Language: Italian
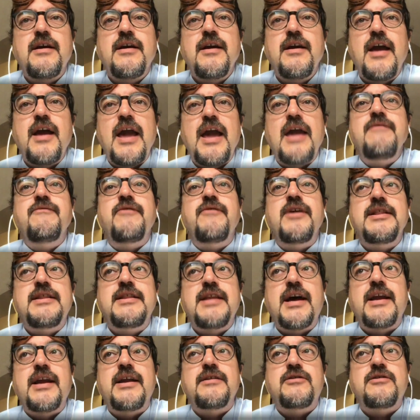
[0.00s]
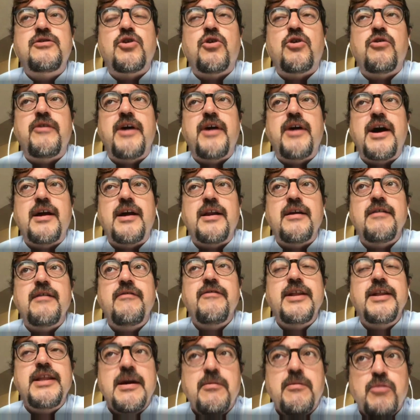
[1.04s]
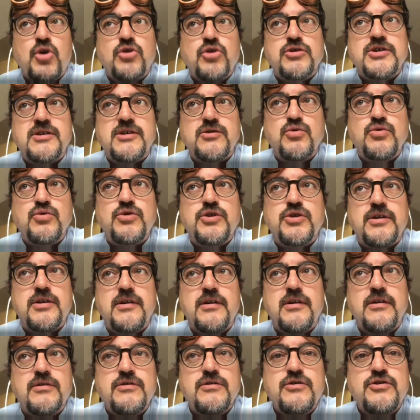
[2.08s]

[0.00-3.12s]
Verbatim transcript: E inventare è trovare. Vediamo cosa succede oggi.